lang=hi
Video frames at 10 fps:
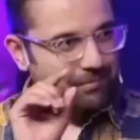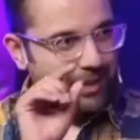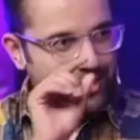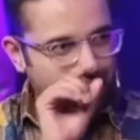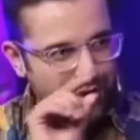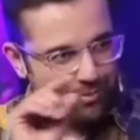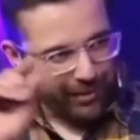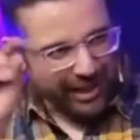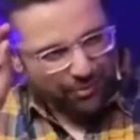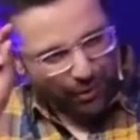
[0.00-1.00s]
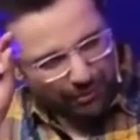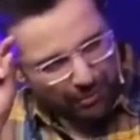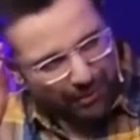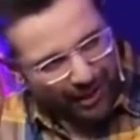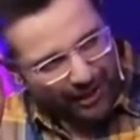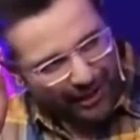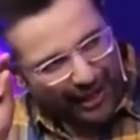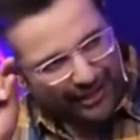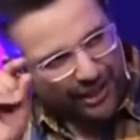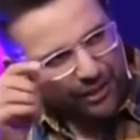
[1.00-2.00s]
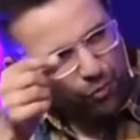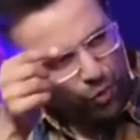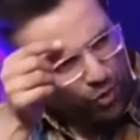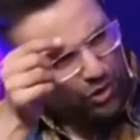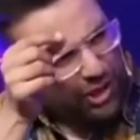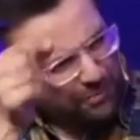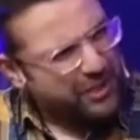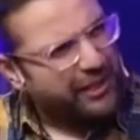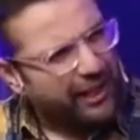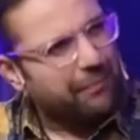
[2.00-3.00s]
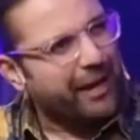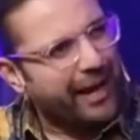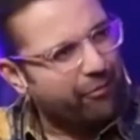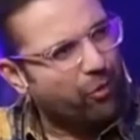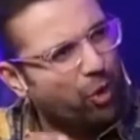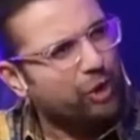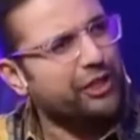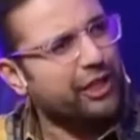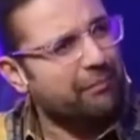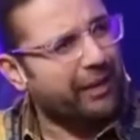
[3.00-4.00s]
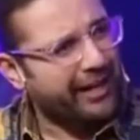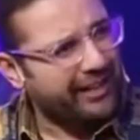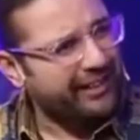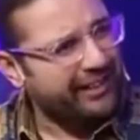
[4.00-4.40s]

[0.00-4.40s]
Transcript: प्लस आप जिस प्राइस पॉइंट पे पढ़ा रहे हैं आई थिंक वो सबसे कम है वो बहुत ही कम है